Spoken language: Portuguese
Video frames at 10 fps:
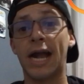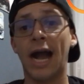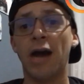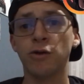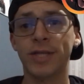
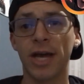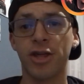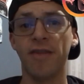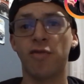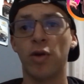Carros da
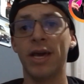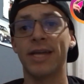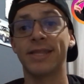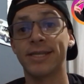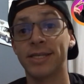Chevrolet
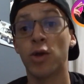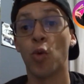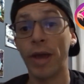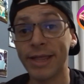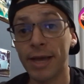até
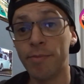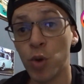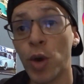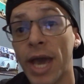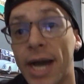50
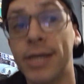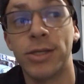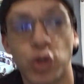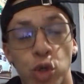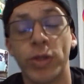mil reais.
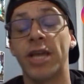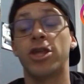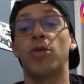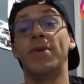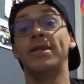Eu sou o
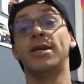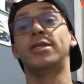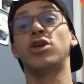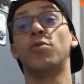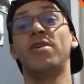Net Almeida e
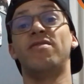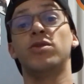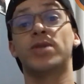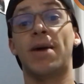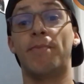sejam
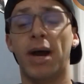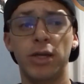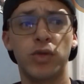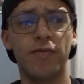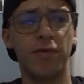bem-vindos a mais um